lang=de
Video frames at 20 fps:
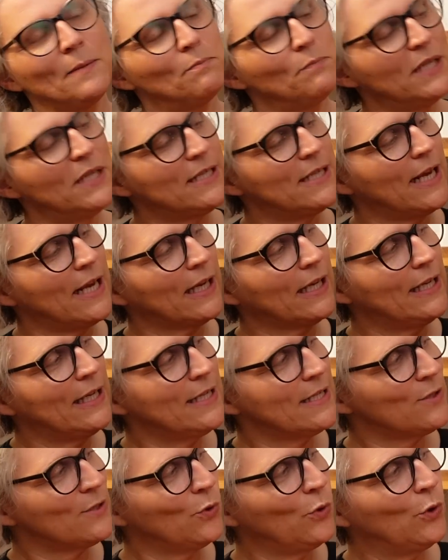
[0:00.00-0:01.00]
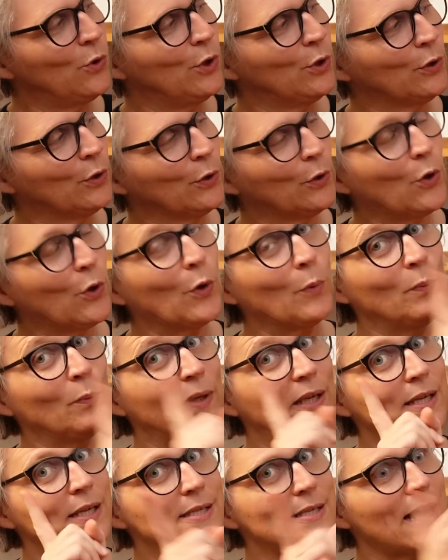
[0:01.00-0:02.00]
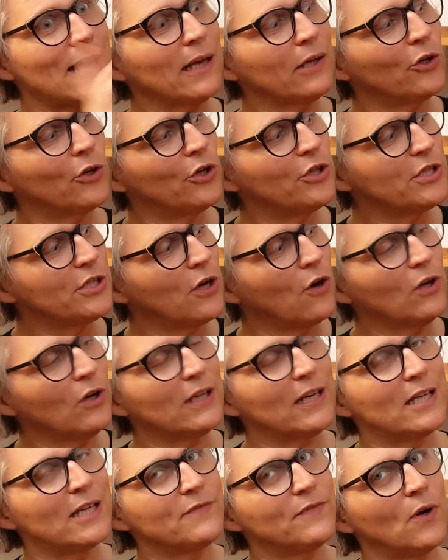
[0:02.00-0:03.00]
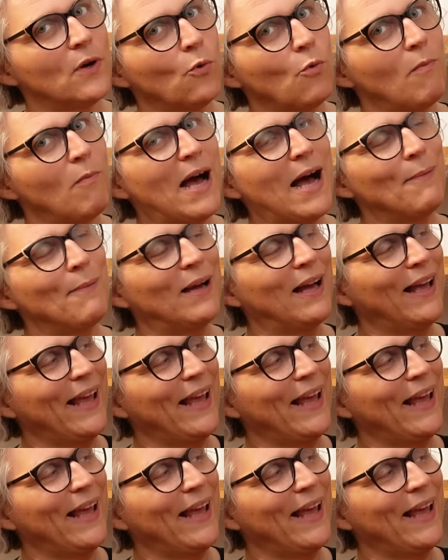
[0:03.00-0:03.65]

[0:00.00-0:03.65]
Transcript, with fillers: mit der Kissenhülle gekommen. Ich sag euch auch gleich warum. Aber